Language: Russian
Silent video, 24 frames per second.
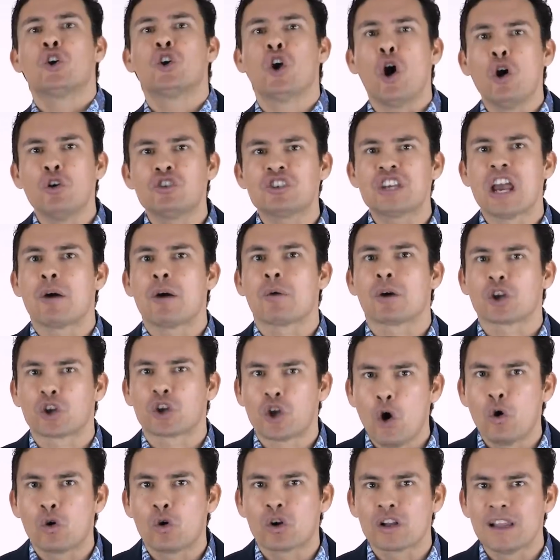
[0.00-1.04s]
что люди,
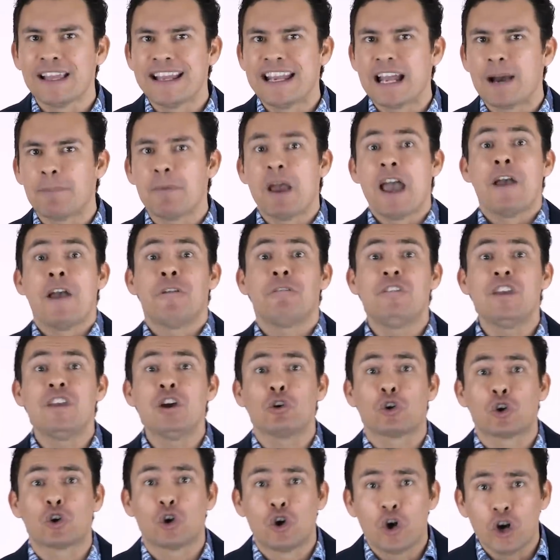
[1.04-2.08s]
которым кажется, что они
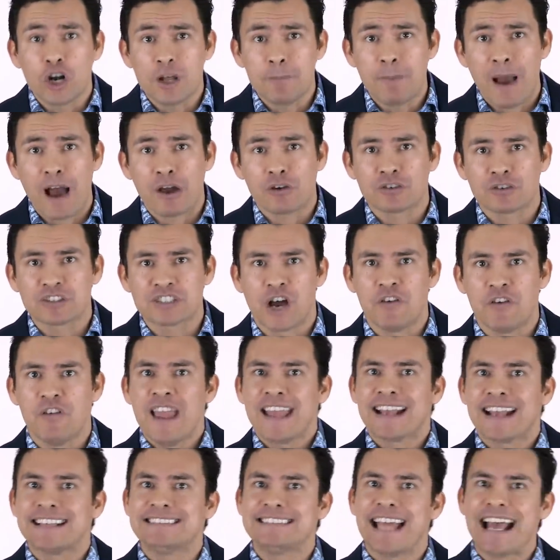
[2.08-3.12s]
пахнут,
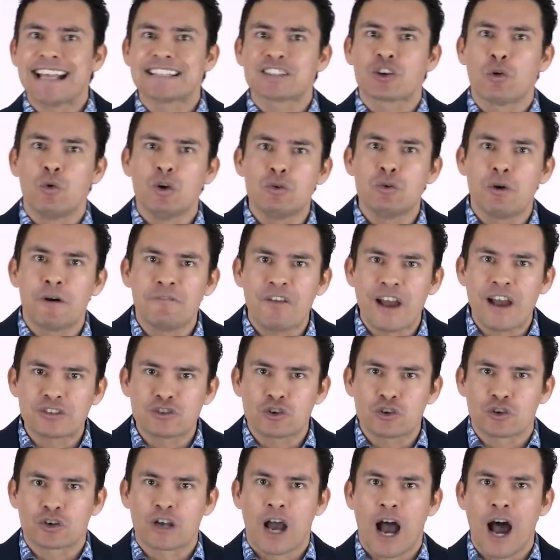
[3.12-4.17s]
становятся менее
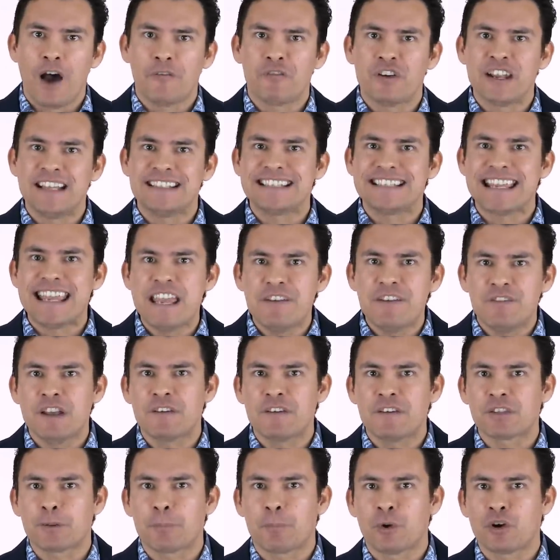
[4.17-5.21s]
уверенными.
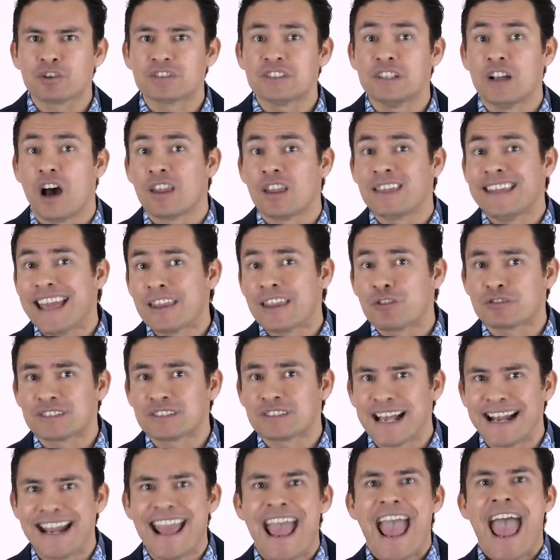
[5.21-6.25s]
Освежитесь потому
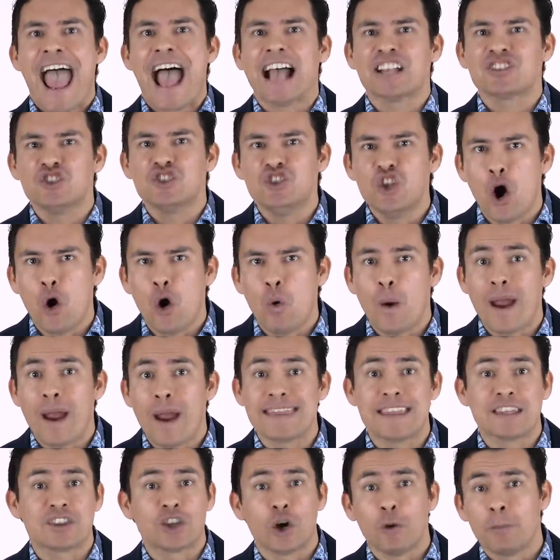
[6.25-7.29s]
что это отражается
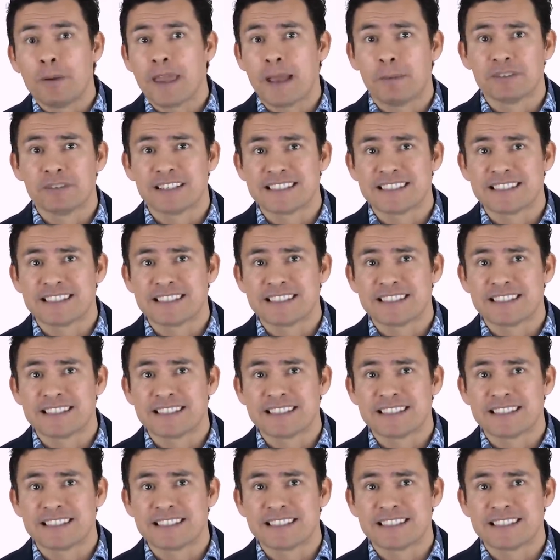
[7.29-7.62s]
на вашей